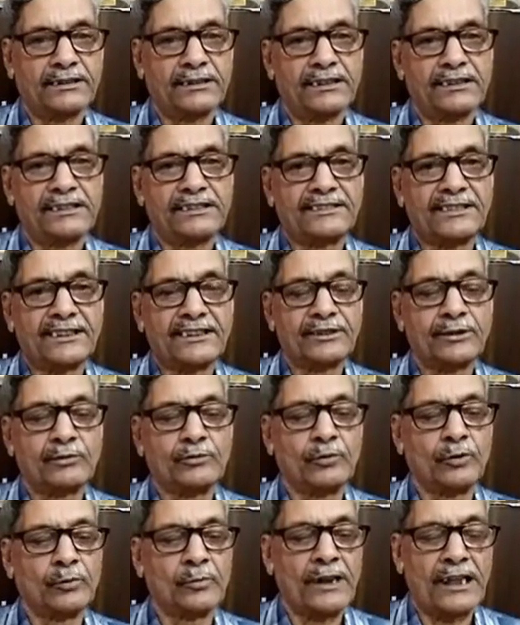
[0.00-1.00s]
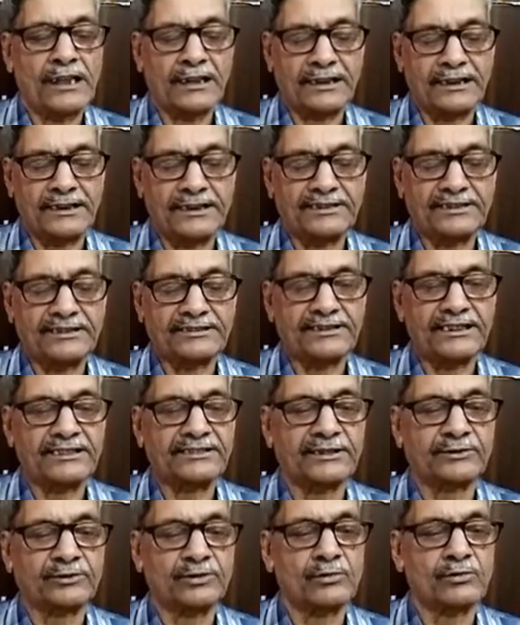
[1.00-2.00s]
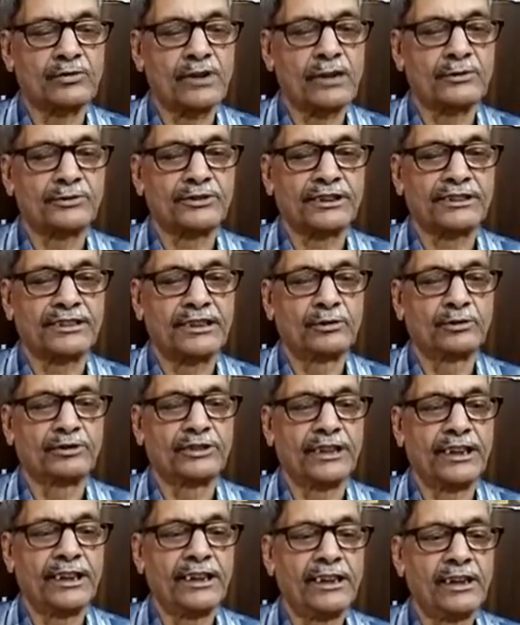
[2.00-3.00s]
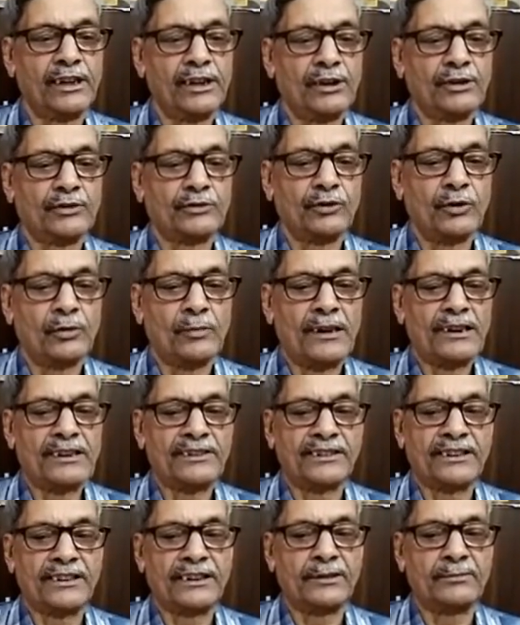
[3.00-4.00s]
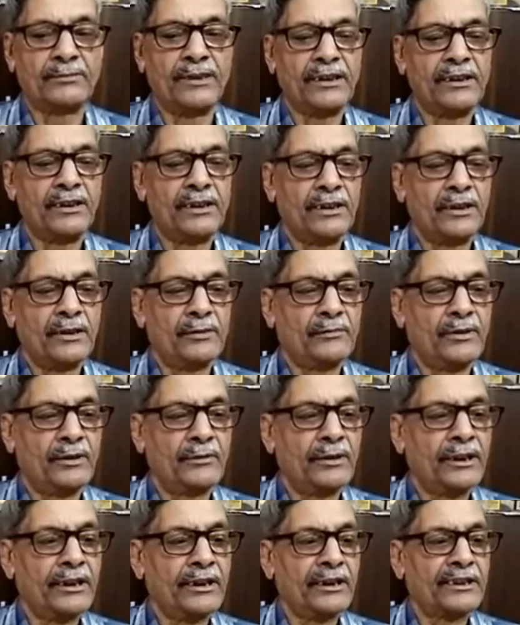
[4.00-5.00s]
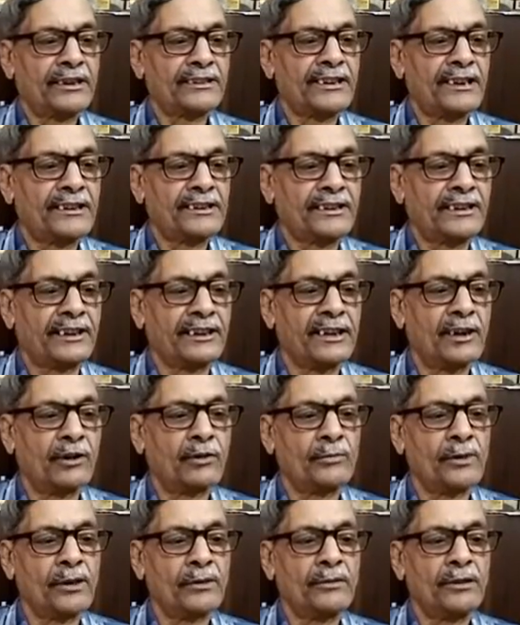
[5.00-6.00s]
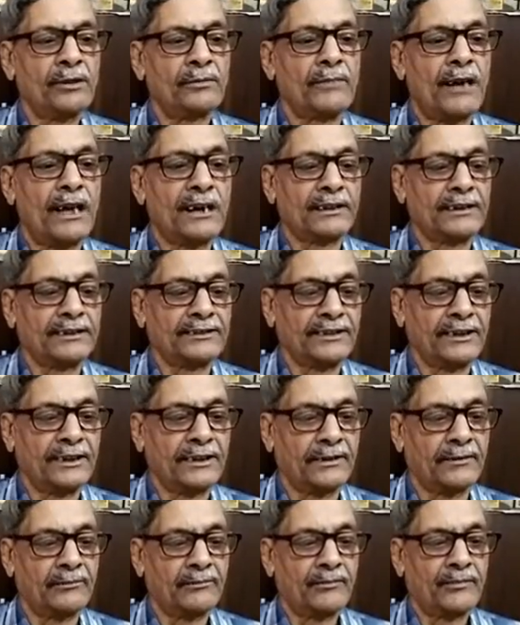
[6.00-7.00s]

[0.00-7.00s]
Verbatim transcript: इस तरह से कुल मिलाकर के सत्य तत्वों की आवश्यकता होती है जो हमारे शरीर में विभिन्न रासायनिक क्रियाओं में भाग लेते हैं